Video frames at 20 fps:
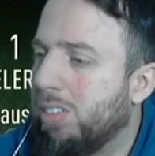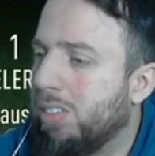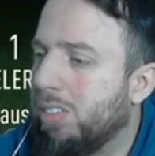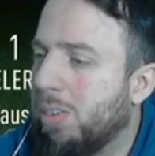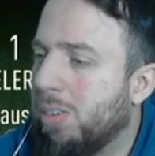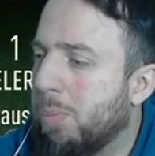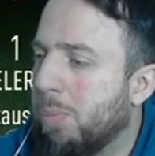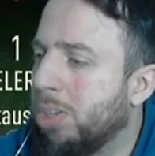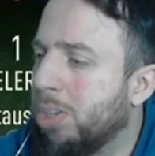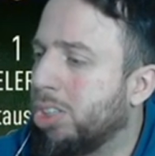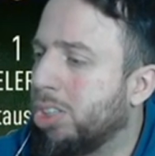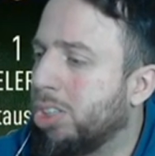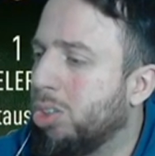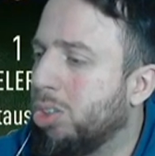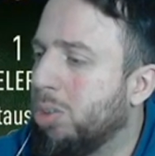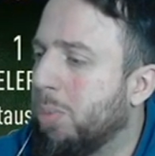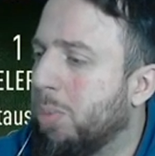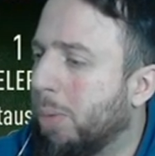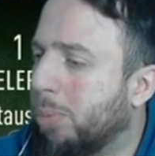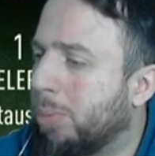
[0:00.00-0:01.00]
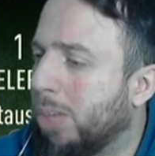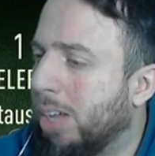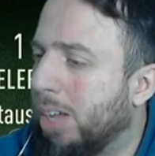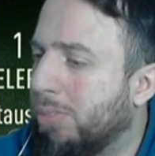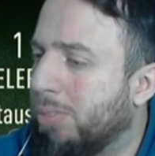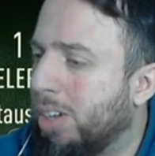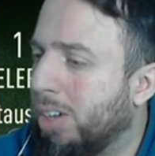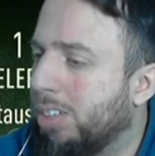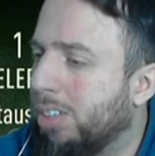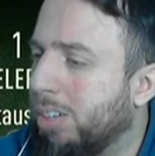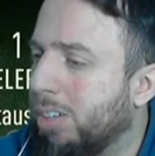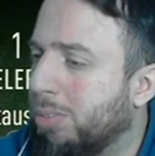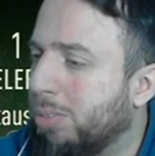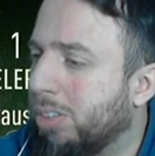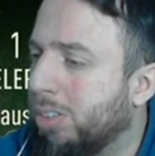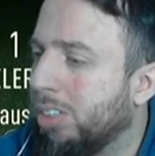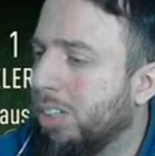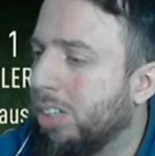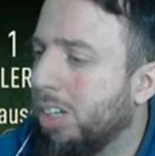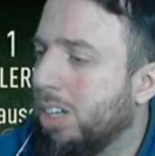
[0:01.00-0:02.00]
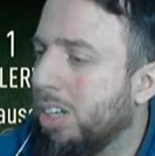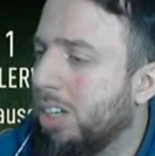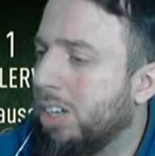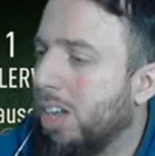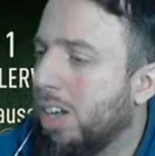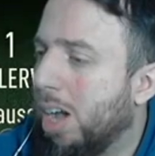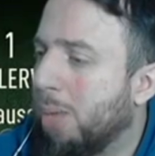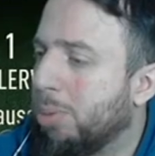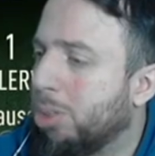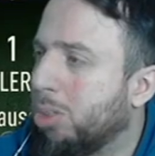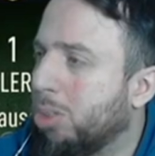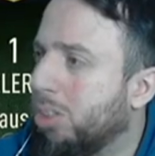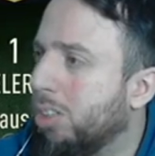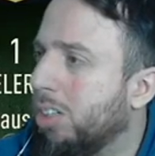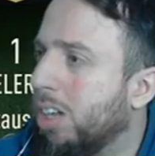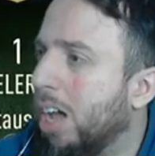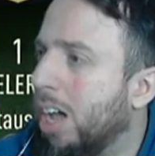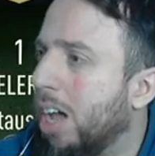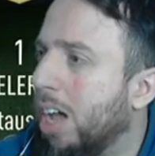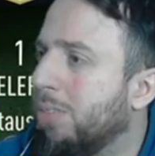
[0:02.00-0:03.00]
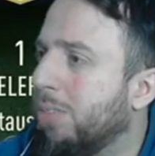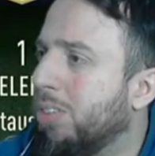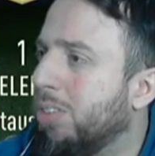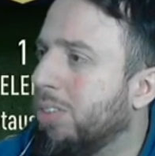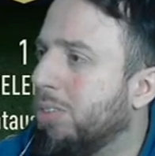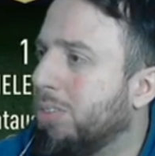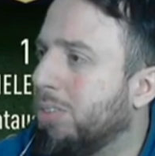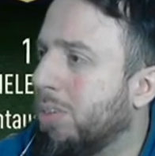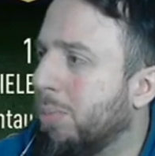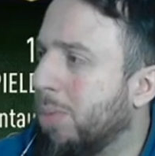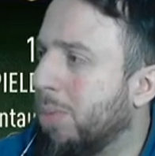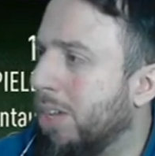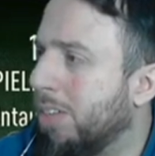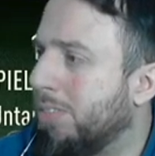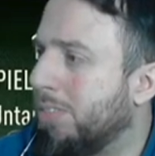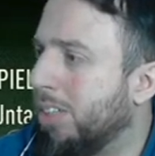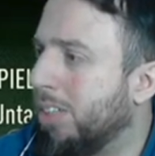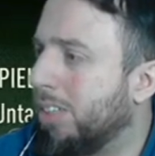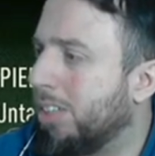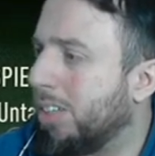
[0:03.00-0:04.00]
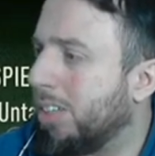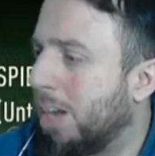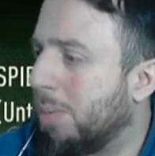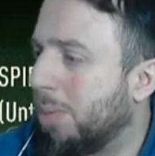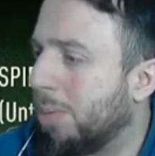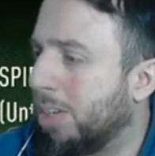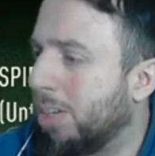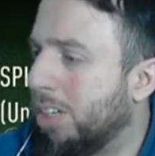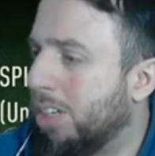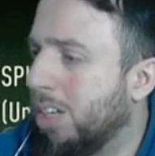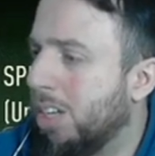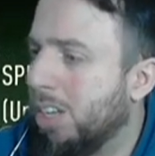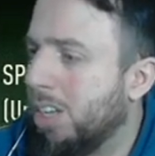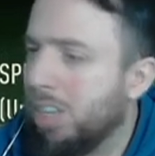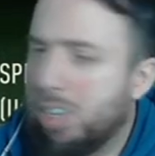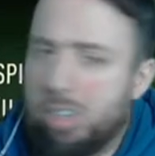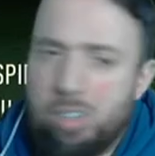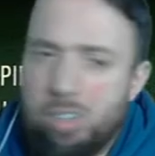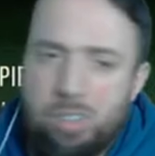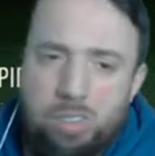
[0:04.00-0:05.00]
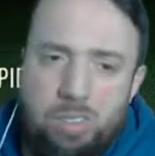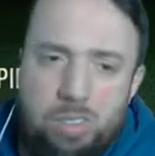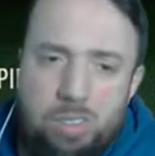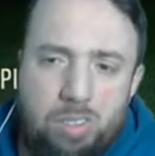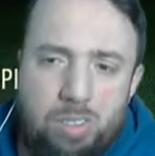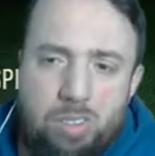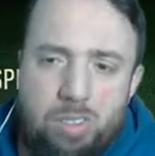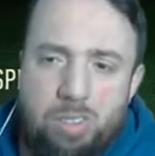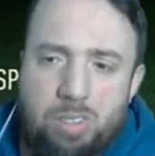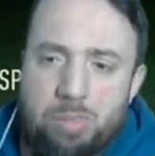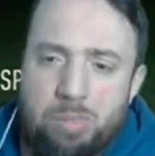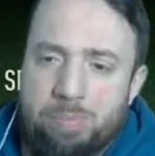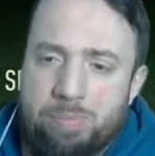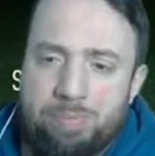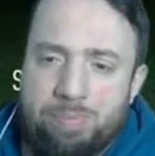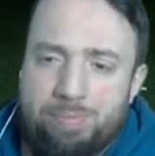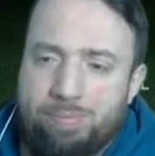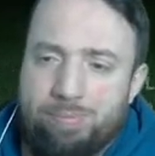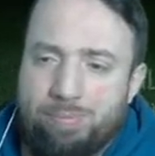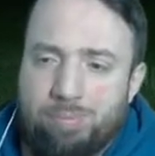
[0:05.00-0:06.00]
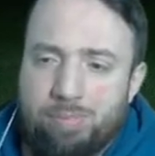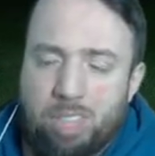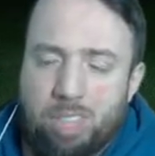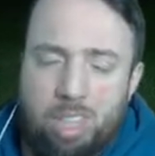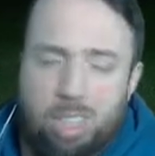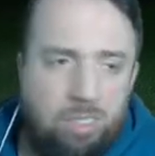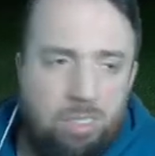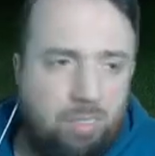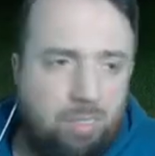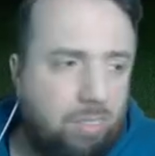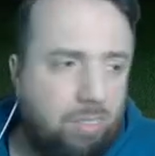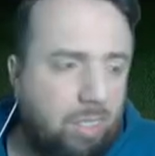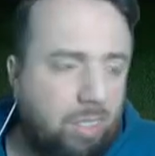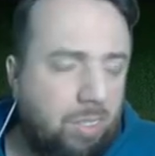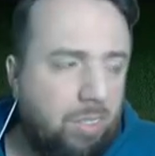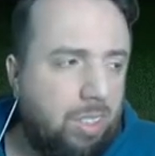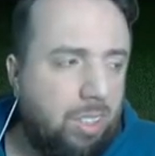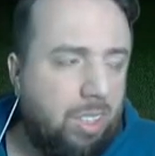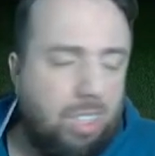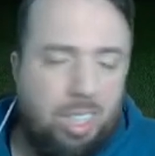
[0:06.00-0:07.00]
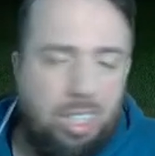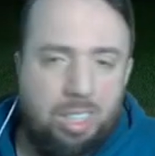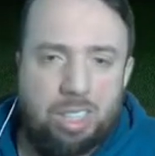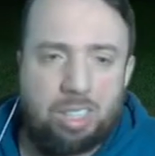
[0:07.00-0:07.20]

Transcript: bin ich überhaupt kein Freund davon. Habe ich schon in einem Video von mir erwähnt, aber ähm, ja, was willst du dagegen